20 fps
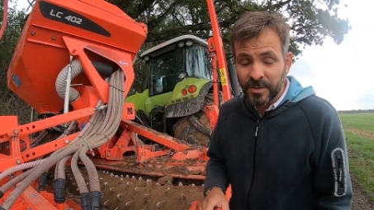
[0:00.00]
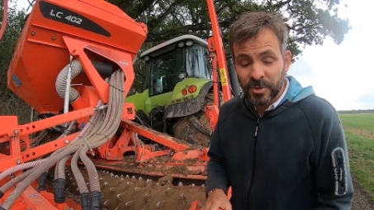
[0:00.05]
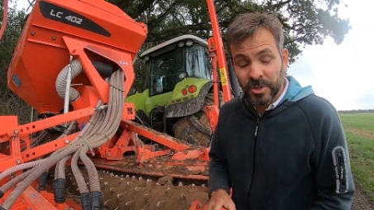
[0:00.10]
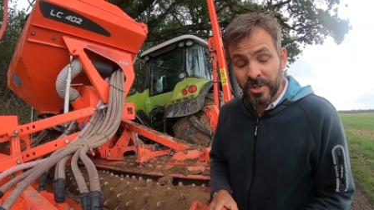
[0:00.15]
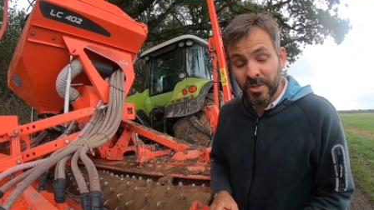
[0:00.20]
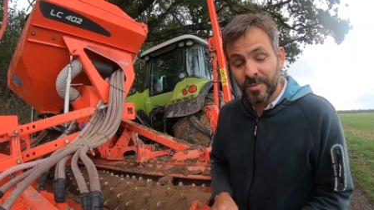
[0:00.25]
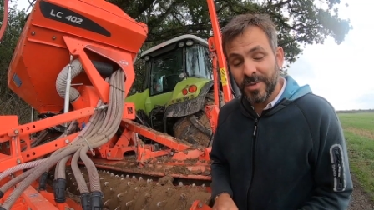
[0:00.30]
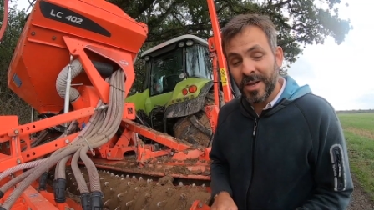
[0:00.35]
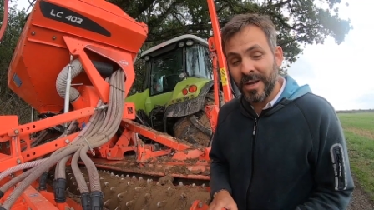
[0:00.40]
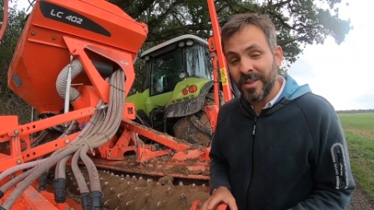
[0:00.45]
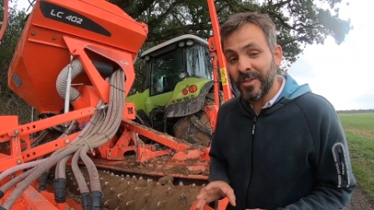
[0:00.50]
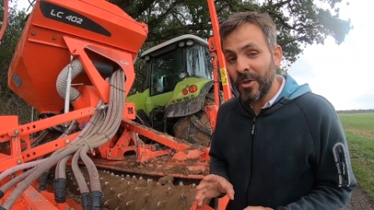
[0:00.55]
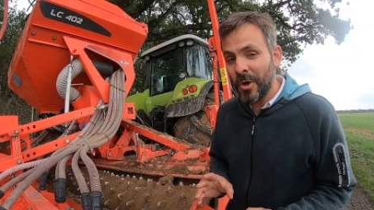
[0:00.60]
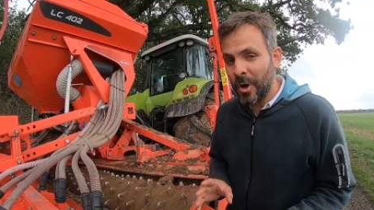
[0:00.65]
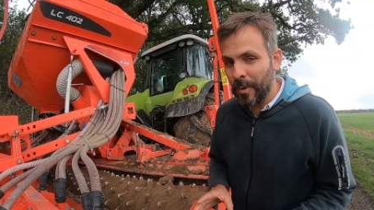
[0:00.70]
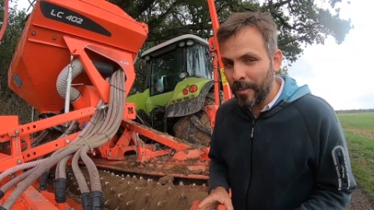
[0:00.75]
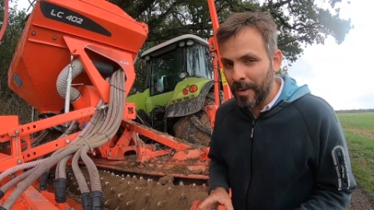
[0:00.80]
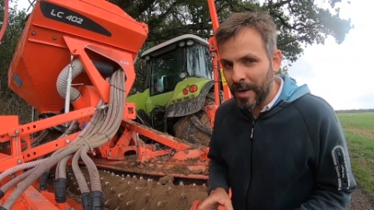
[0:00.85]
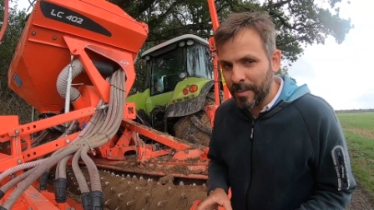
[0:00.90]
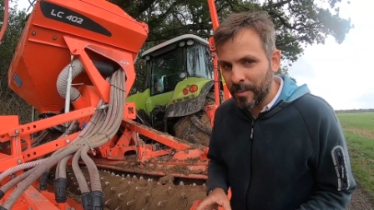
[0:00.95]
Je dis bien
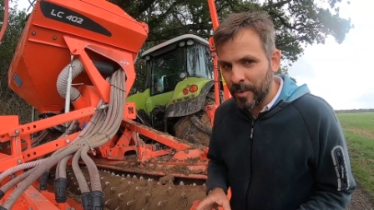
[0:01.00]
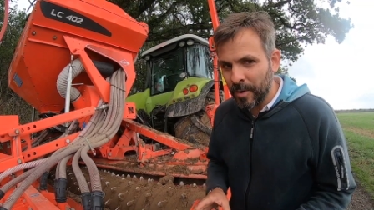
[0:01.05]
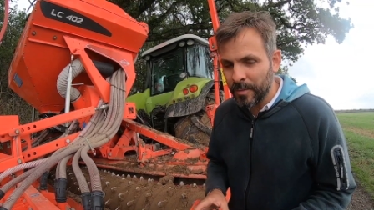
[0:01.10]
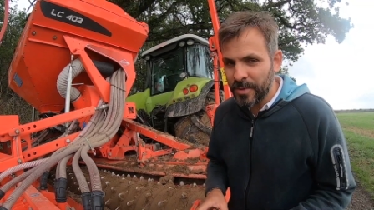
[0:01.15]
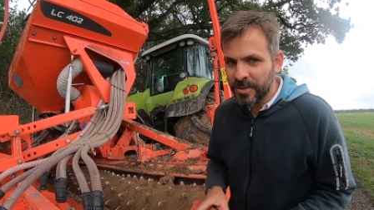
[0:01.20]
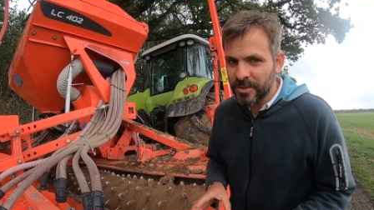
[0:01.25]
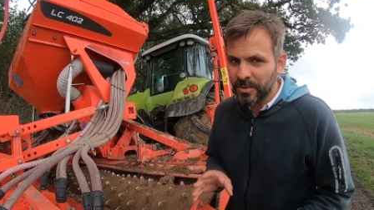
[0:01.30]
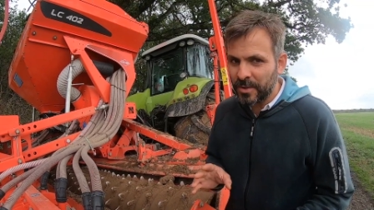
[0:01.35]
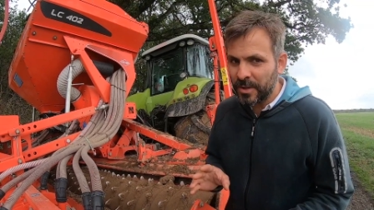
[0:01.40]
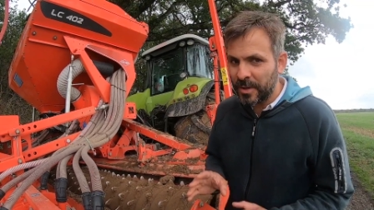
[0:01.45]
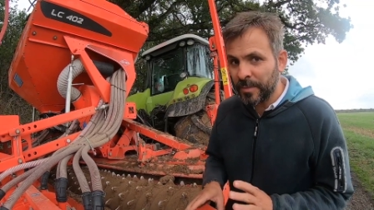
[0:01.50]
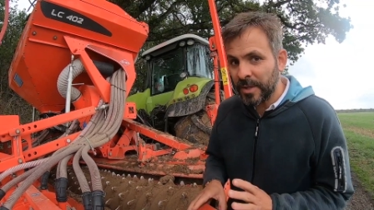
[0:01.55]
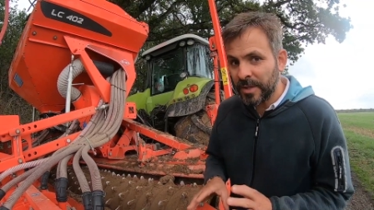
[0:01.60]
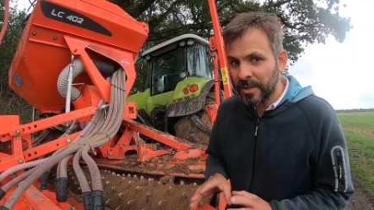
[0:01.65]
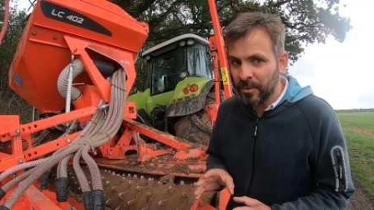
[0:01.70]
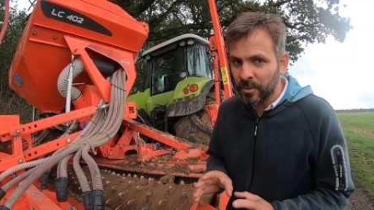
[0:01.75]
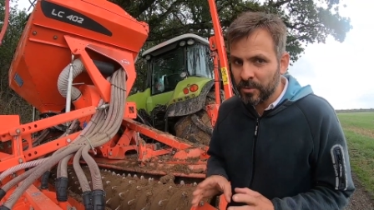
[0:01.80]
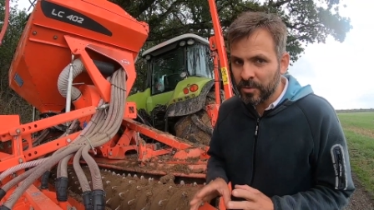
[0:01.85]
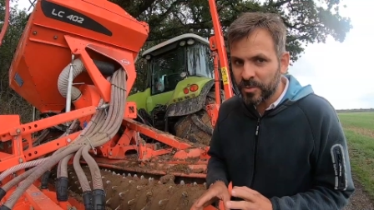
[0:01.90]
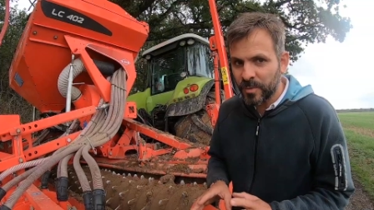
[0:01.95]
normalement parce que la
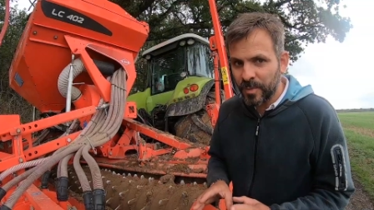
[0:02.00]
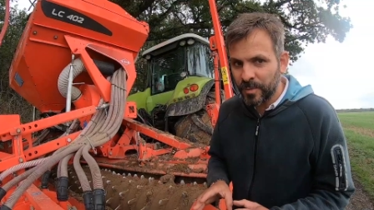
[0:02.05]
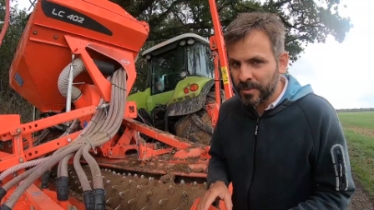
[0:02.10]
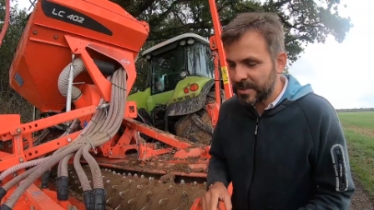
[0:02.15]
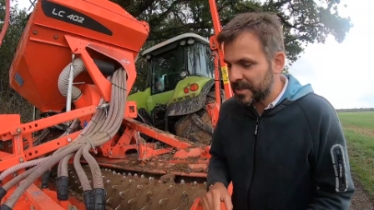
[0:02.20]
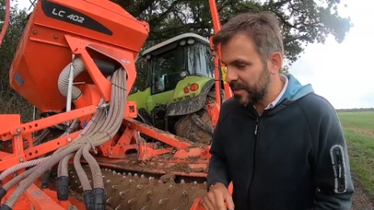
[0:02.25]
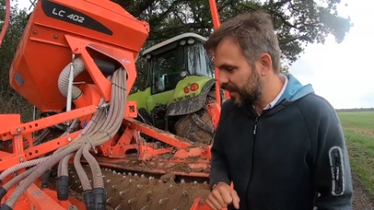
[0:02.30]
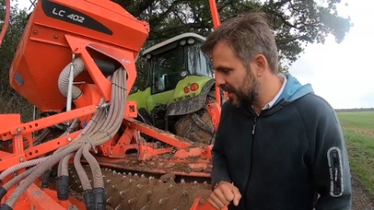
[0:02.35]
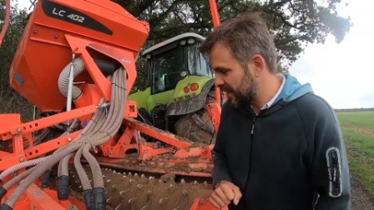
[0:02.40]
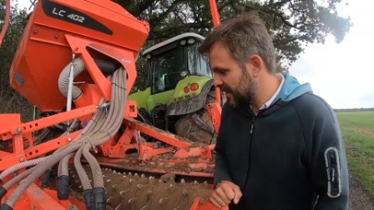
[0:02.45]
météo en ce moment, c'est